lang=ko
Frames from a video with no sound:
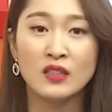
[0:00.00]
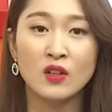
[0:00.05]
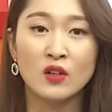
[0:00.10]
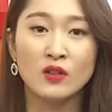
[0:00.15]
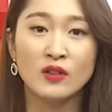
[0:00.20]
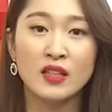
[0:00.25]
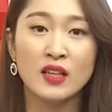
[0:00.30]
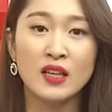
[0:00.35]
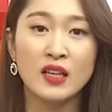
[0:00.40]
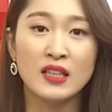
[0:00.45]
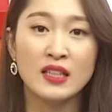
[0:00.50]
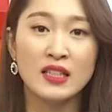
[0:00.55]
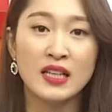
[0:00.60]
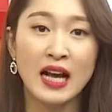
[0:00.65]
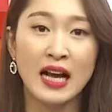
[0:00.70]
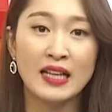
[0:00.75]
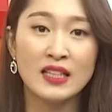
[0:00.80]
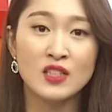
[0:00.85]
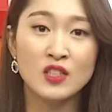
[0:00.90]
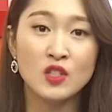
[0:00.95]
그런데 이
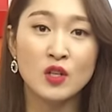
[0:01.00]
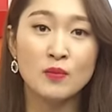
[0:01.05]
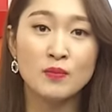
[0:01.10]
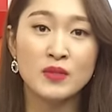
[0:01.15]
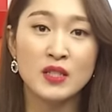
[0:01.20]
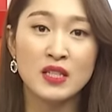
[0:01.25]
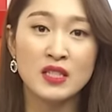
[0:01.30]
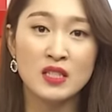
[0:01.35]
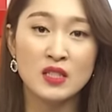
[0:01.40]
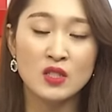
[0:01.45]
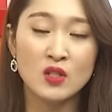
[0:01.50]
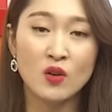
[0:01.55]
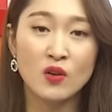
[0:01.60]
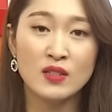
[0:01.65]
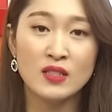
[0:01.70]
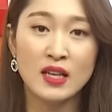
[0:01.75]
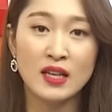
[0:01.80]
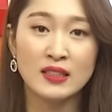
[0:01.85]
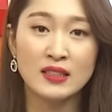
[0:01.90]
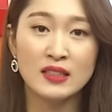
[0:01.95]
가점제
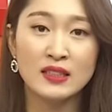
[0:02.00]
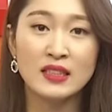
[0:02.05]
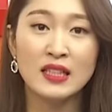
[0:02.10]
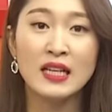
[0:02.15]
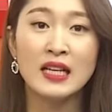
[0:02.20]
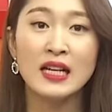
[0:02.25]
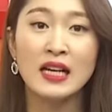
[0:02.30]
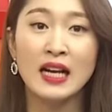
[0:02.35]
신청자는